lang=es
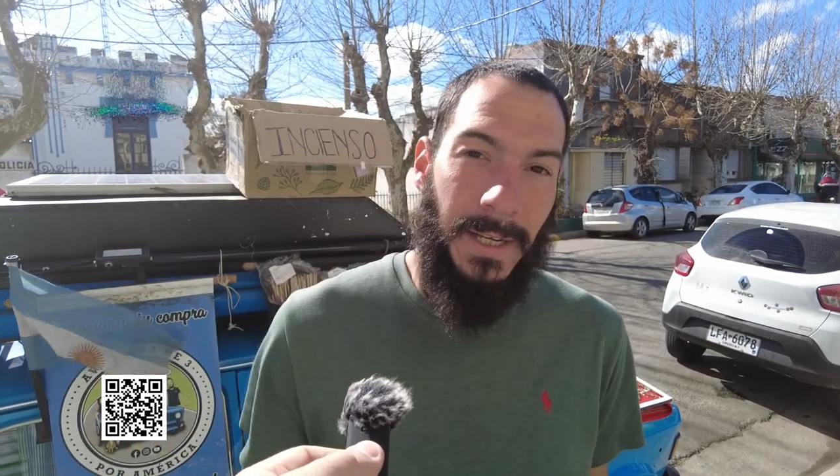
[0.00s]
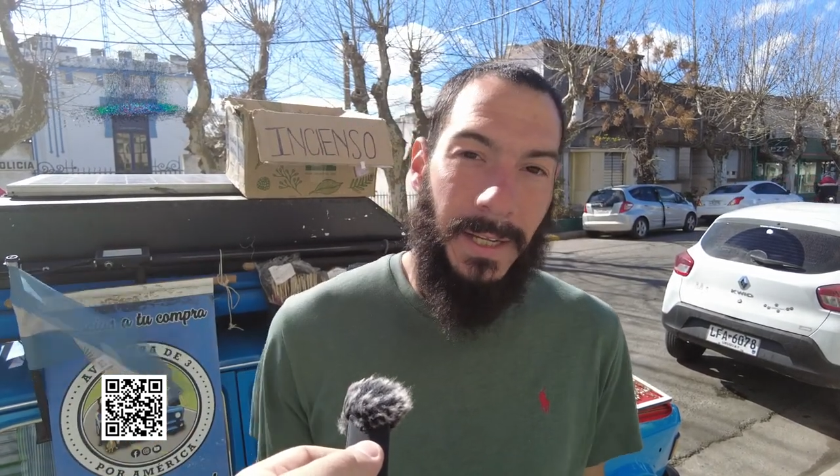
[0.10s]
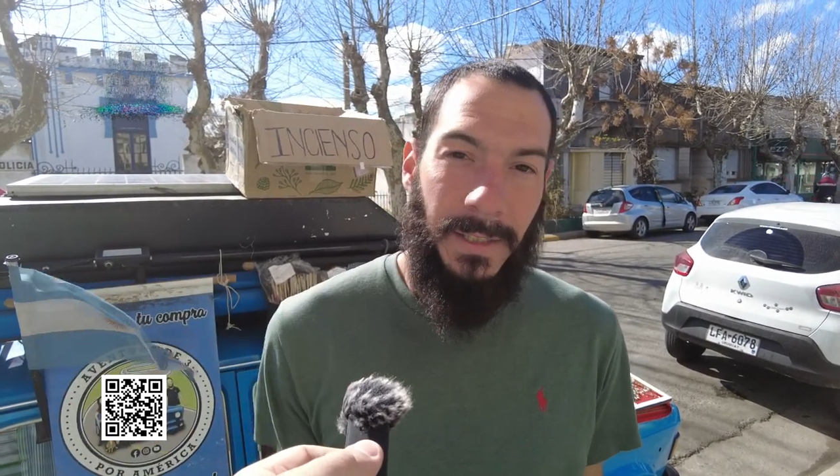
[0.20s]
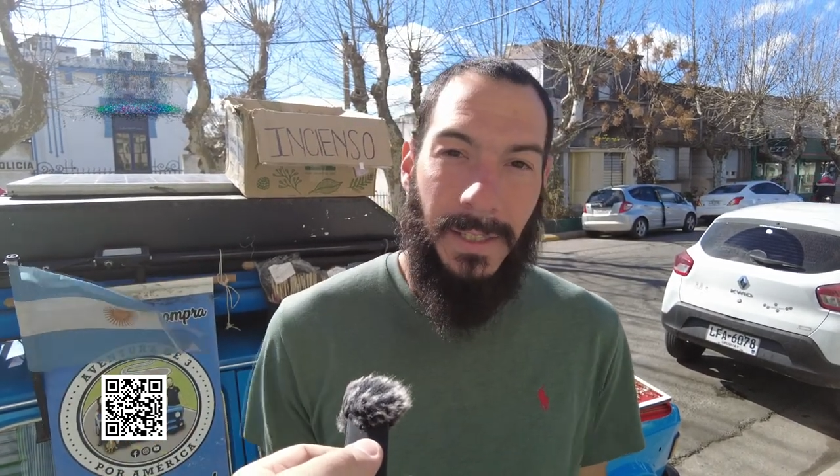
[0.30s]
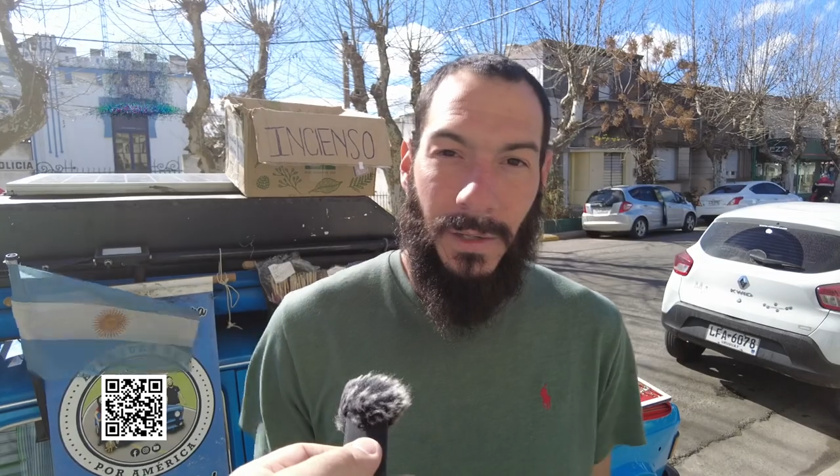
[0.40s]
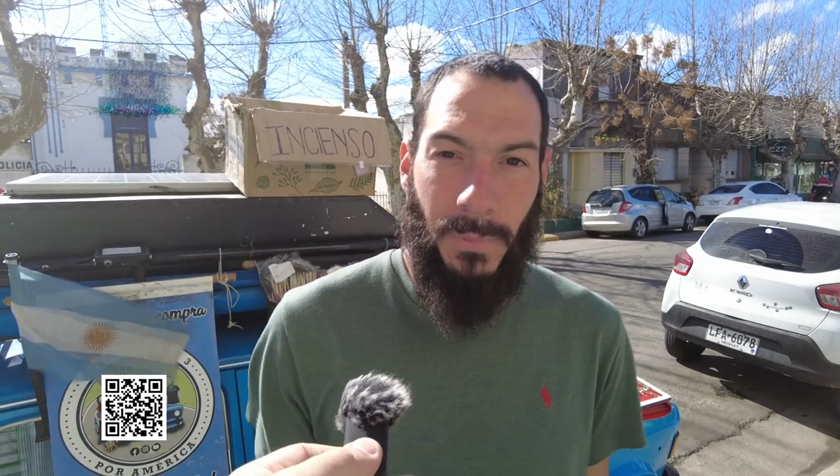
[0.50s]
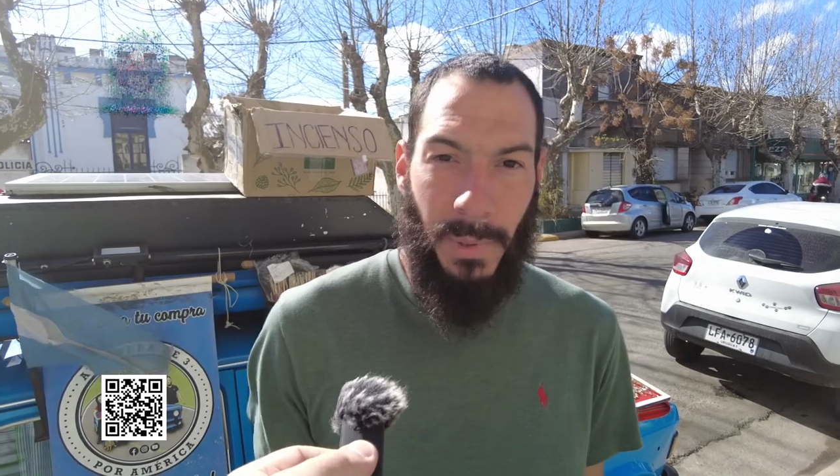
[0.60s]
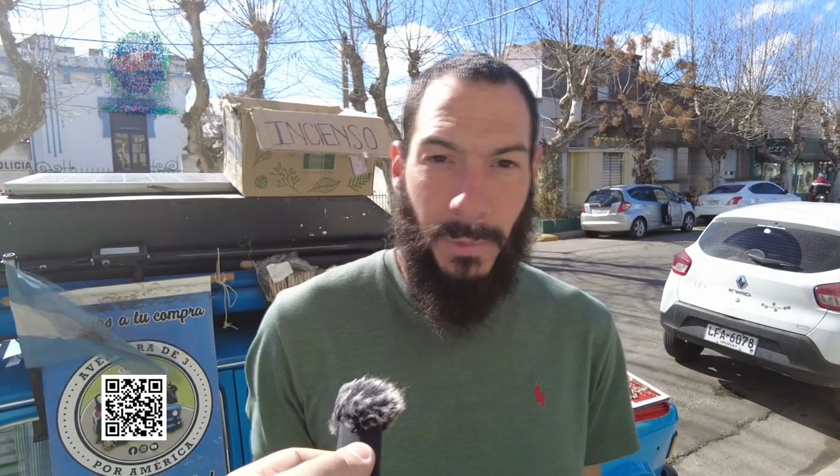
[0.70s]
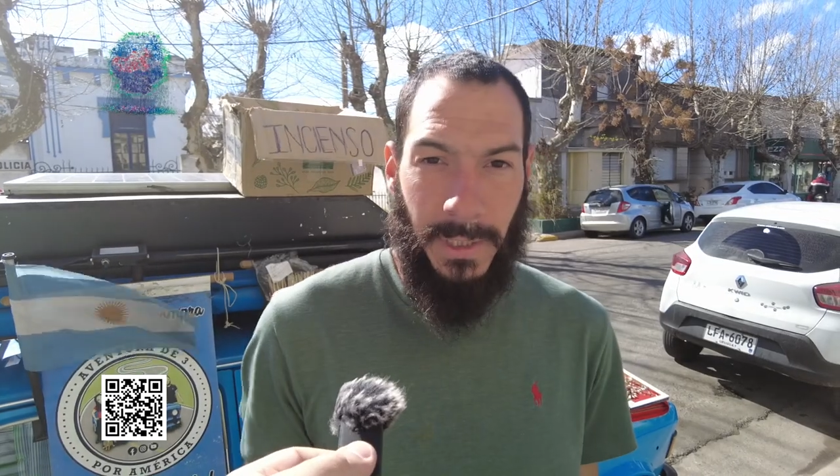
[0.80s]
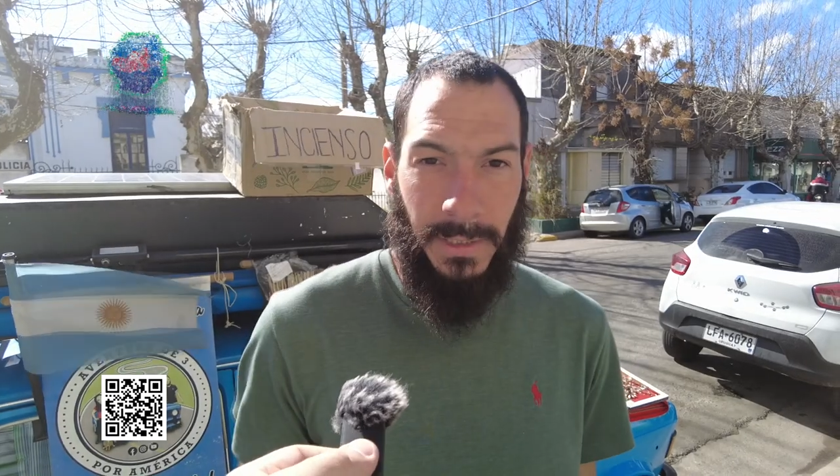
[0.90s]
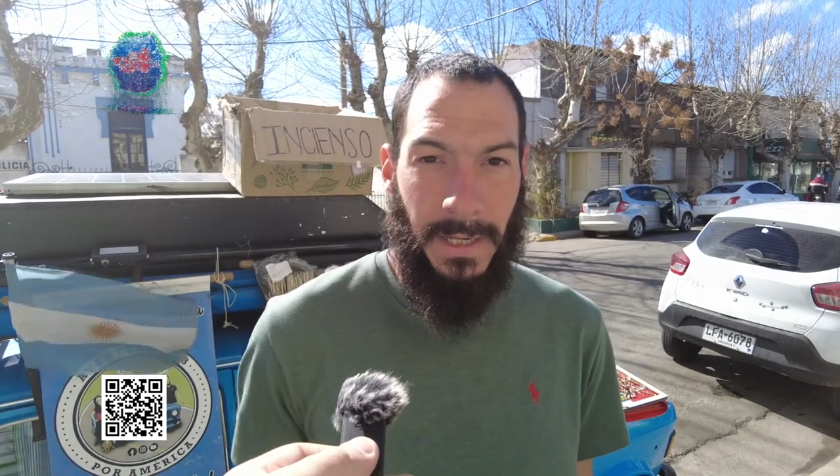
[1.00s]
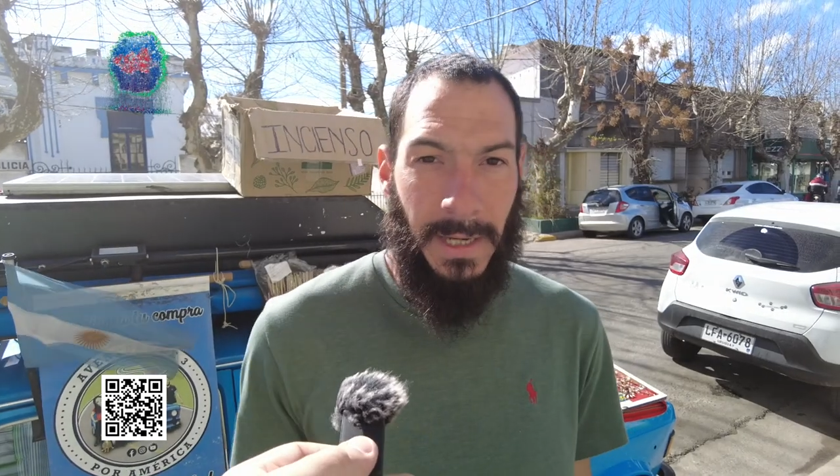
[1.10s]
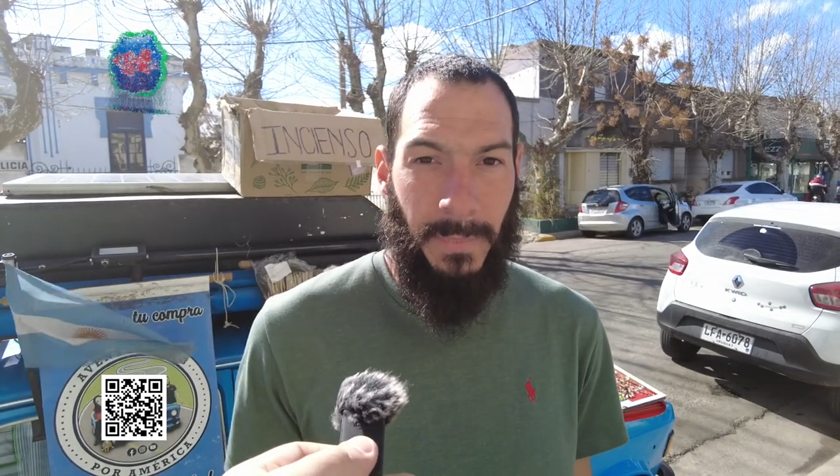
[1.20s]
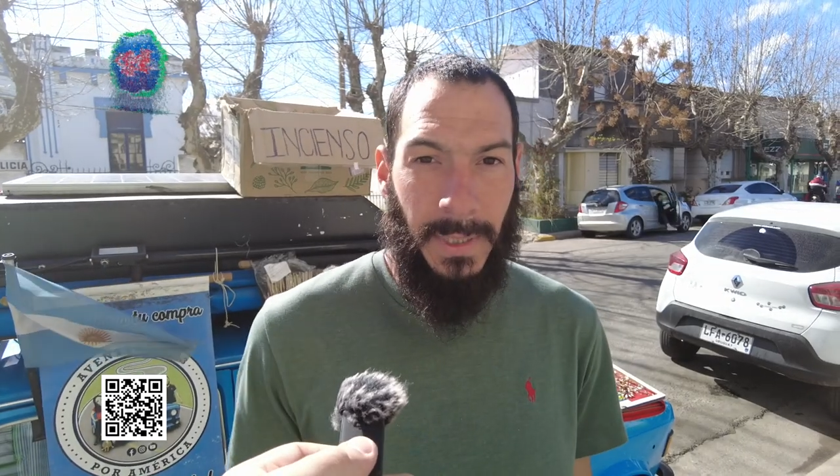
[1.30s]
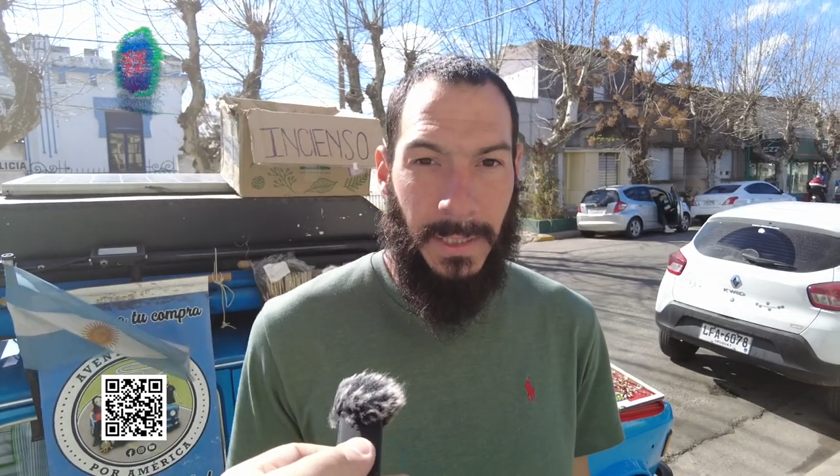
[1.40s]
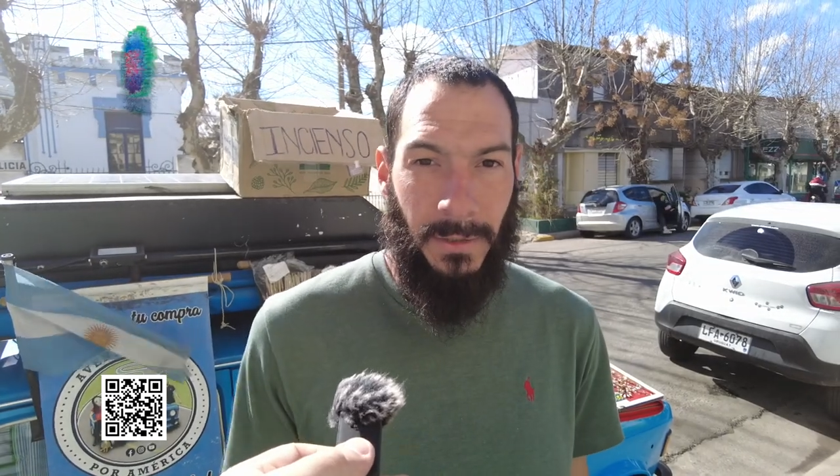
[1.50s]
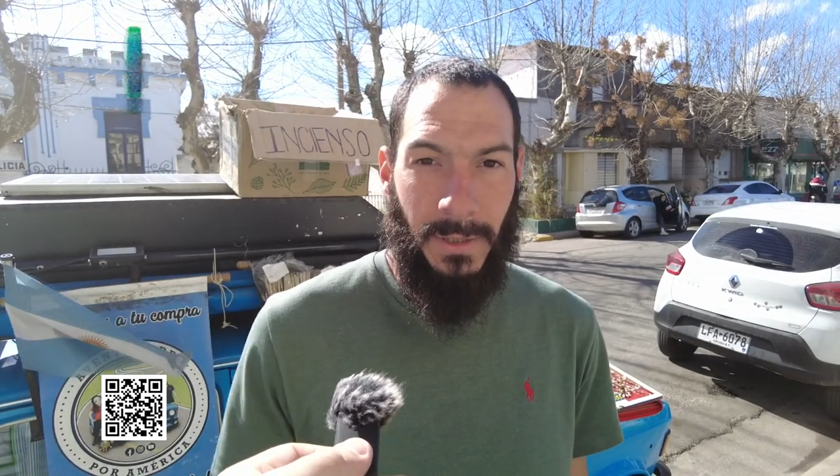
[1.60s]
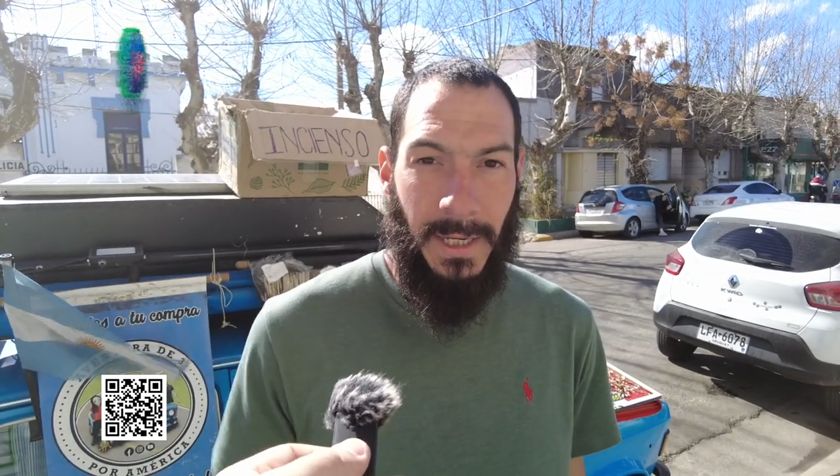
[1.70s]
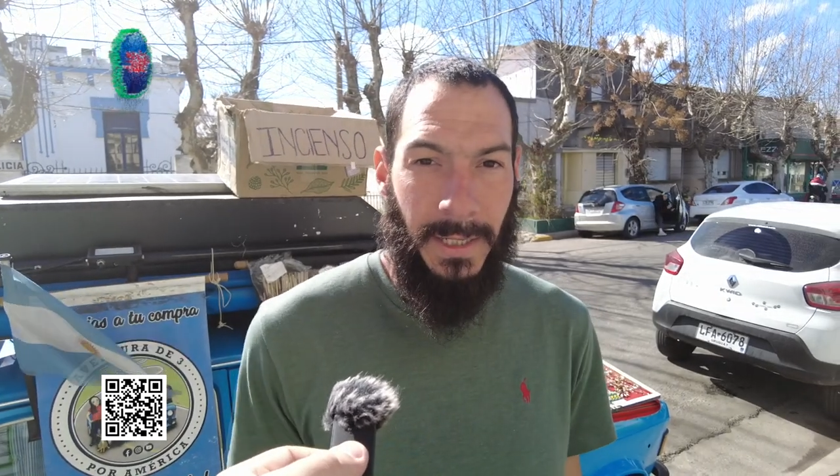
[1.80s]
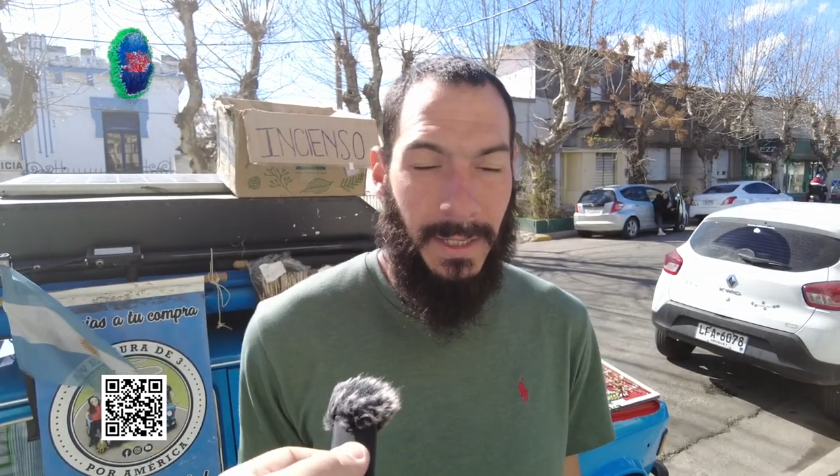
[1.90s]
Argentina no podemos retirar la plata en
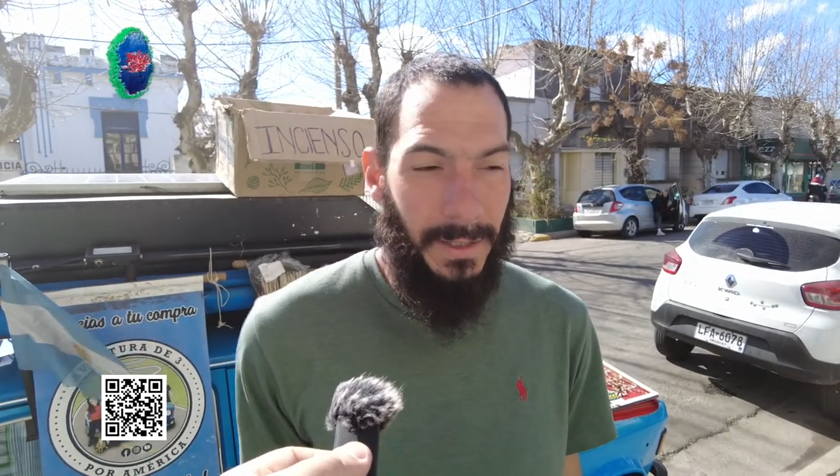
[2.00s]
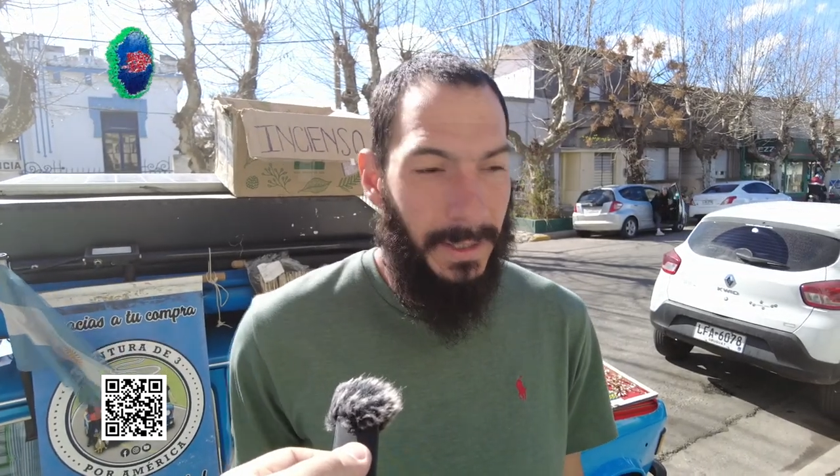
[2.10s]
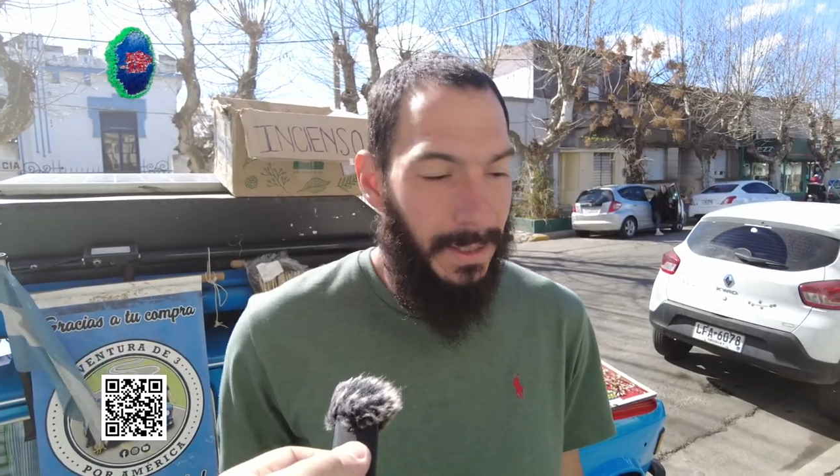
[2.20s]
dólares.